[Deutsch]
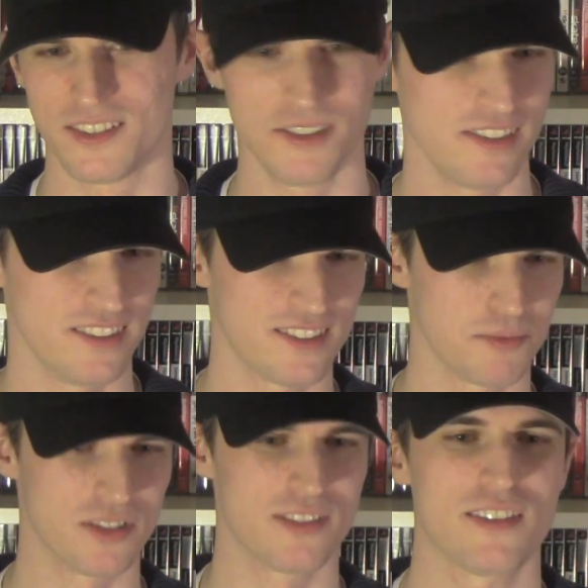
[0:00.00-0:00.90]
Was ich kann,
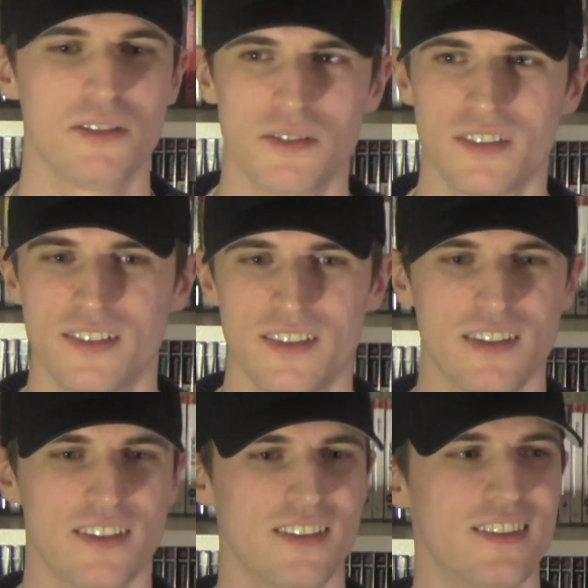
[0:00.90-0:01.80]
das? Was ich kann nicht 2
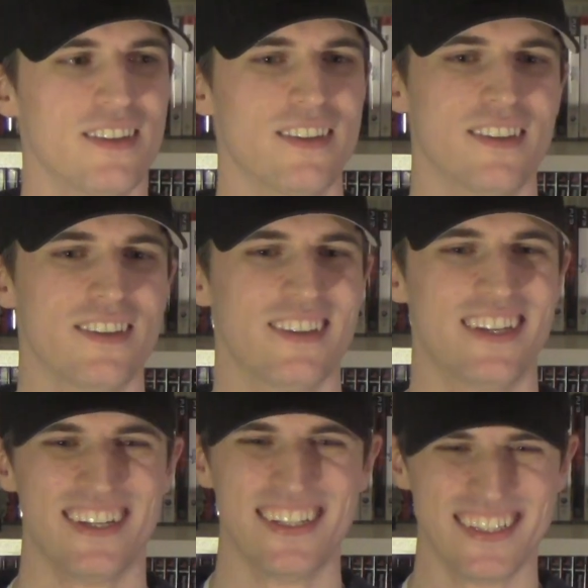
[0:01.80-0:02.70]
Minuten für ein 1,5
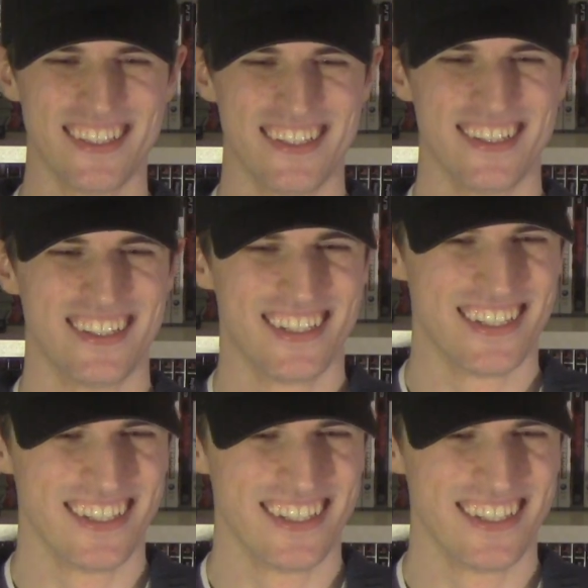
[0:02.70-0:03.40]
Stunden Video warten.